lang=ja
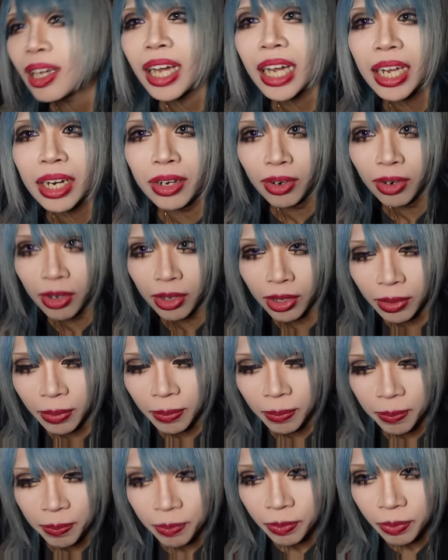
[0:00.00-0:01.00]
アーの
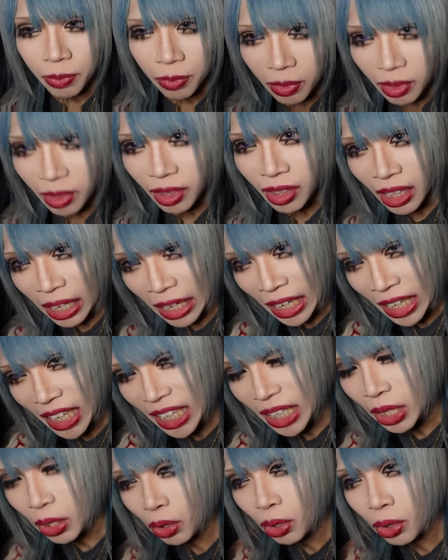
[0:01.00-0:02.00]

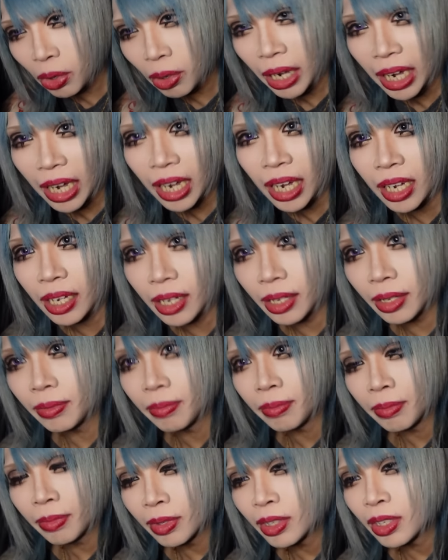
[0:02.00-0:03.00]
移動は
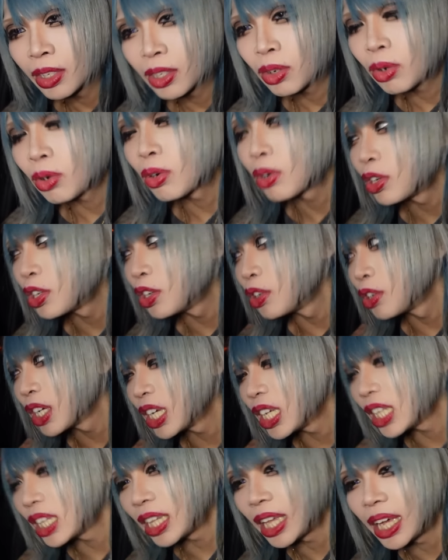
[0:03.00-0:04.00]
この4
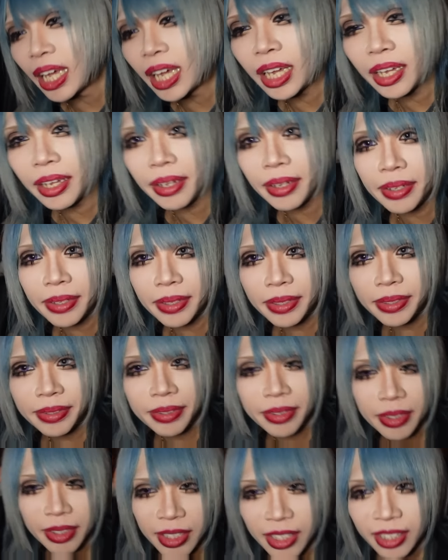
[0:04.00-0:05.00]
人で
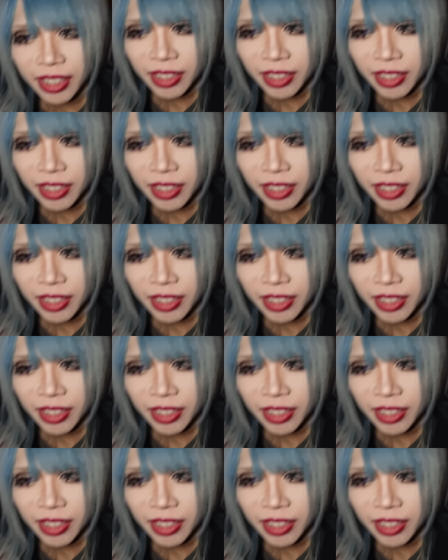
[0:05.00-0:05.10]
そう